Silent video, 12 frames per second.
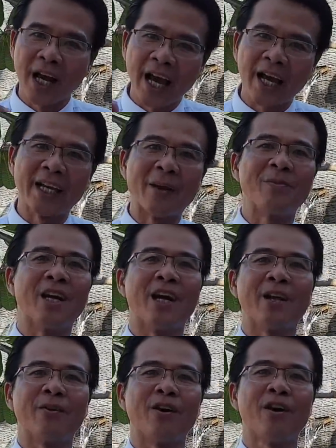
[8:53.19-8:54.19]
Một ngày
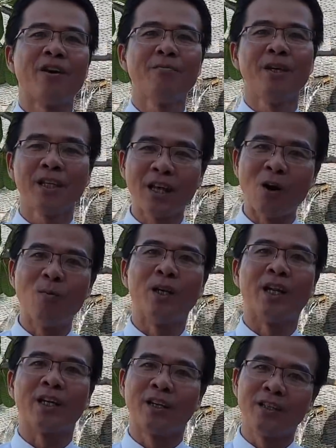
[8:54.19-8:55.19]
đẹp trời nào đó biết
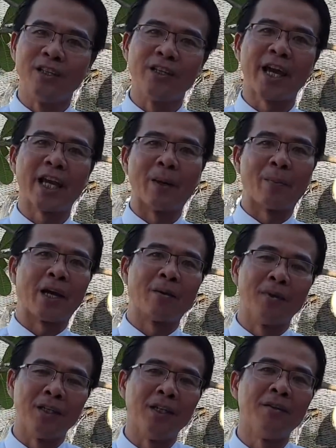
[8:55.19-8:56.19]
đâu mình lại có dự án
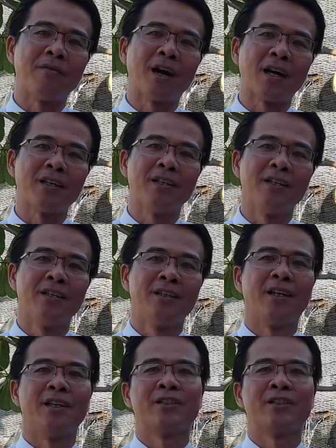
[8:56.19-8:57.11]
làm ăn, mình đi vay